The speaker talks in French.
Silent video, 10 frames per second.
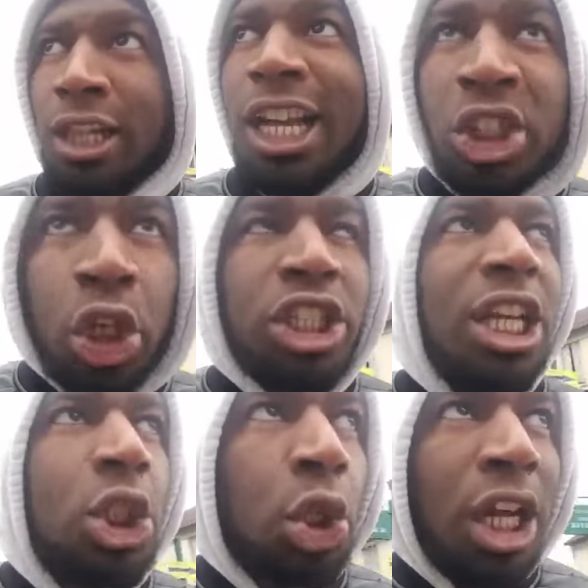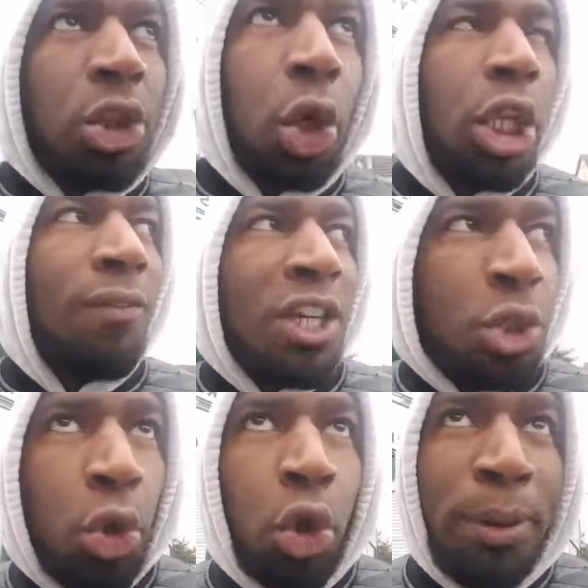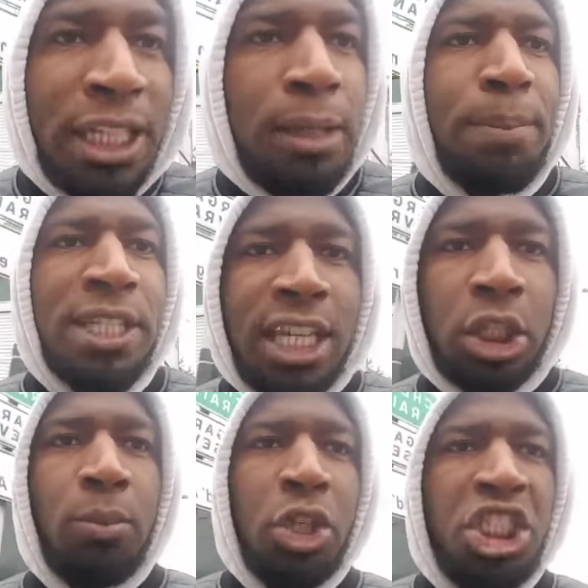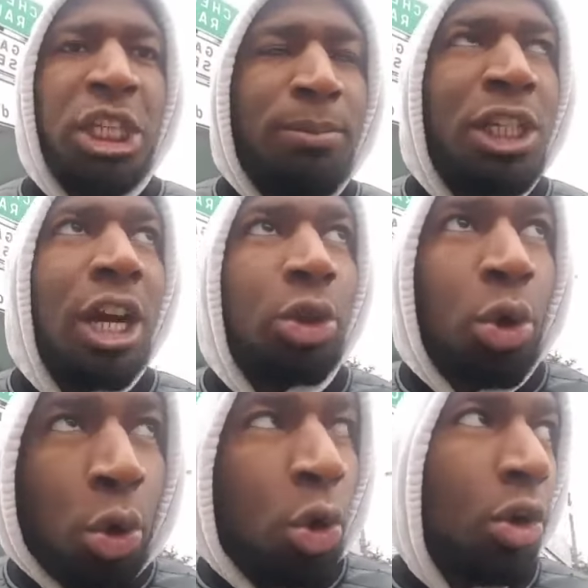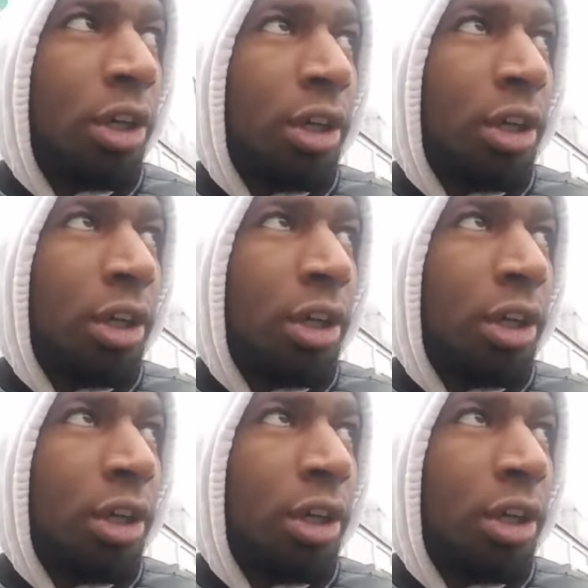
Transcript: l'Agence nationale de rénovation urbaine qui pèse exactement 10 milliards d'euros,